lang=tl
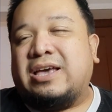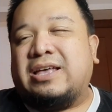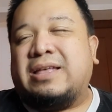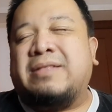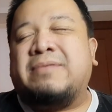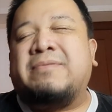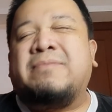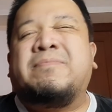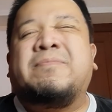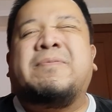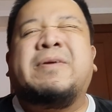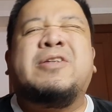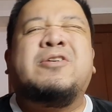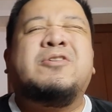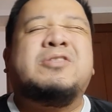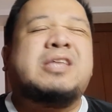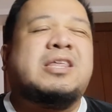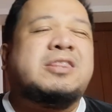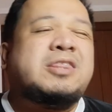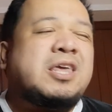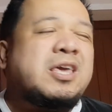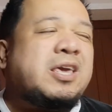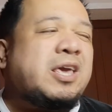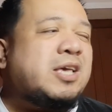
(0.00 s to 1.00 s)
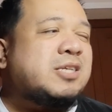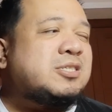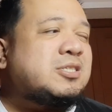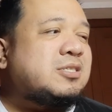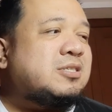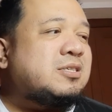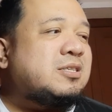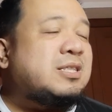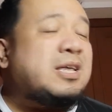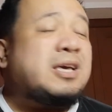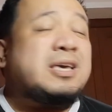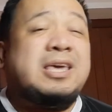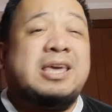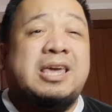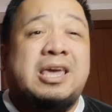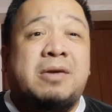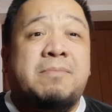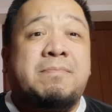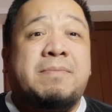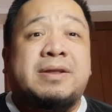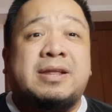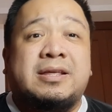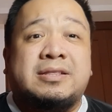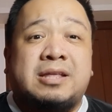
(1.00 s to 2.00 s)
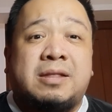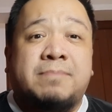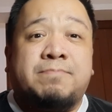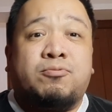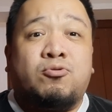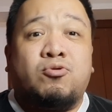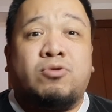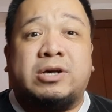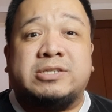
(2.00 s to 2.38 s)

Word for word: pero the thing is, nag-iiba na din po